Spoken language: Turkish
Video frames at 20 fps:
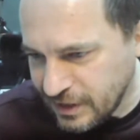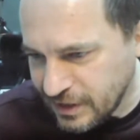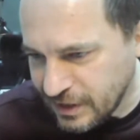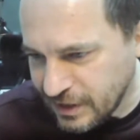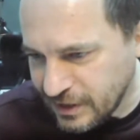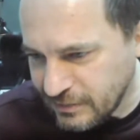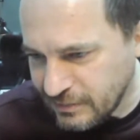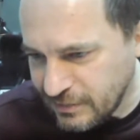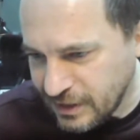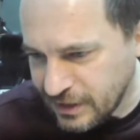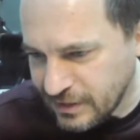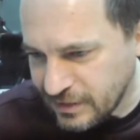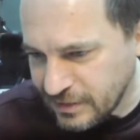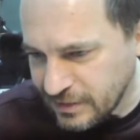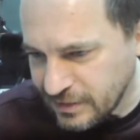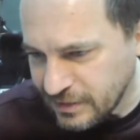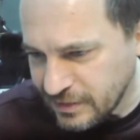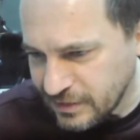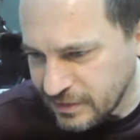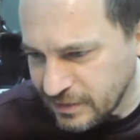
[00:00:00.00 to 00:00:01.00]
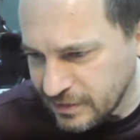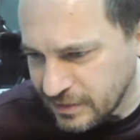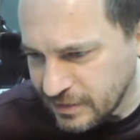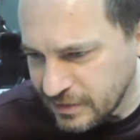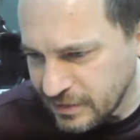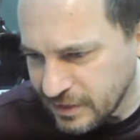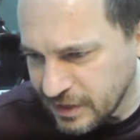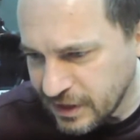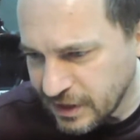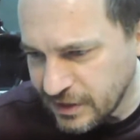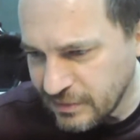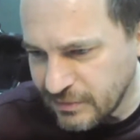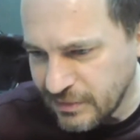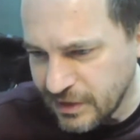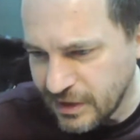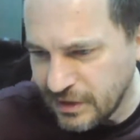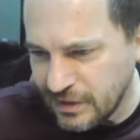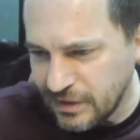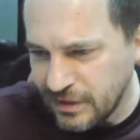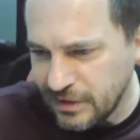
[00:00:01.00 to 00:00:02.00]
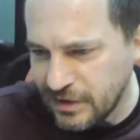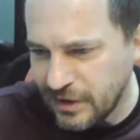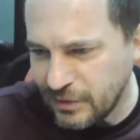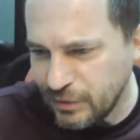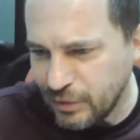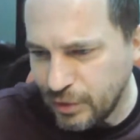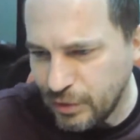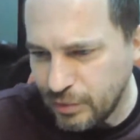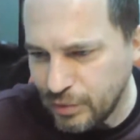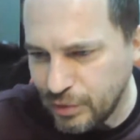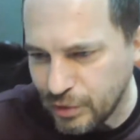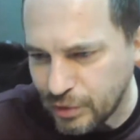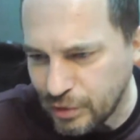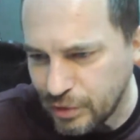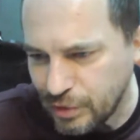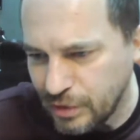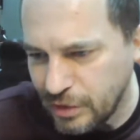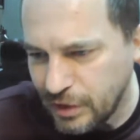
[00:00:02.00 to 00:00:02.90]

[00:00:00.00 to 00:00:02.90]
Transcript: takılmak katılmak linkten olmuyor.